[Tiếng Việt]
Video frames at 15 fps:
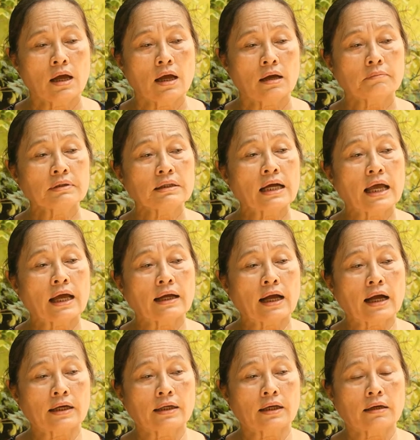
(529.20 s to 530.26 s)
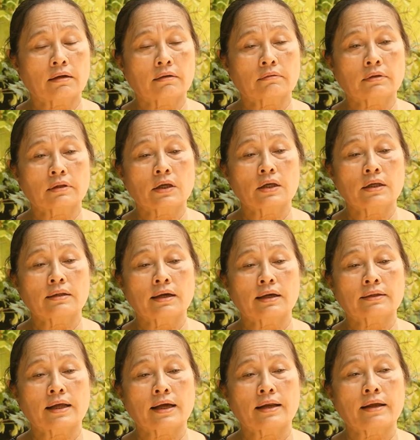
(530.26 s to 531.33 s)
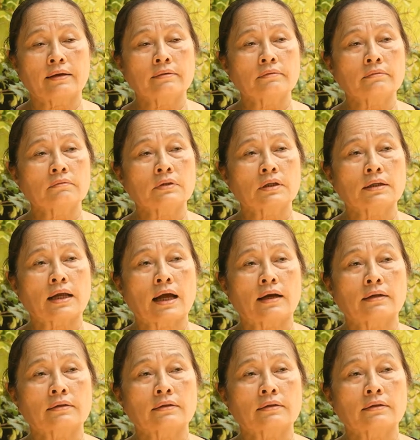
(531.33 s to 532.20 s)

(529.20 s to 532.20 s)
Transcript: hắn mới khen ngợi là tuy là ta đánh cái trận